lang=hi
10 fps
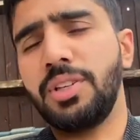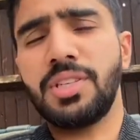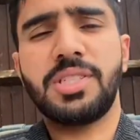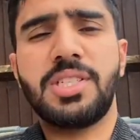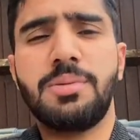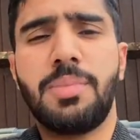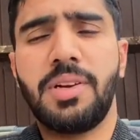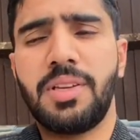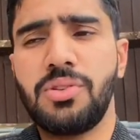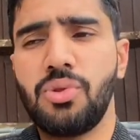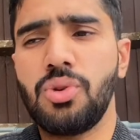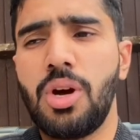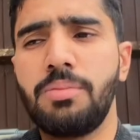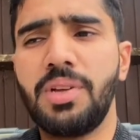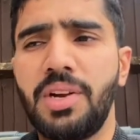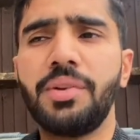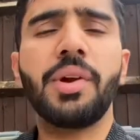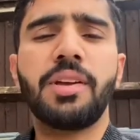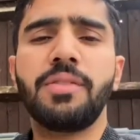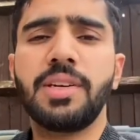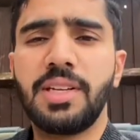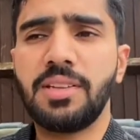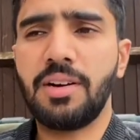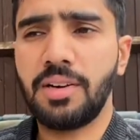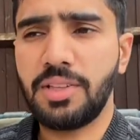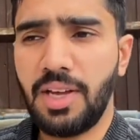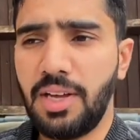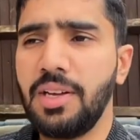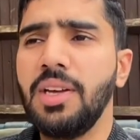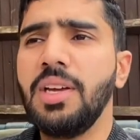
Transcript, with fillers: सिक्सटी परसेंट जो जॉब्स हैं ड्राइविंग के साथ हैं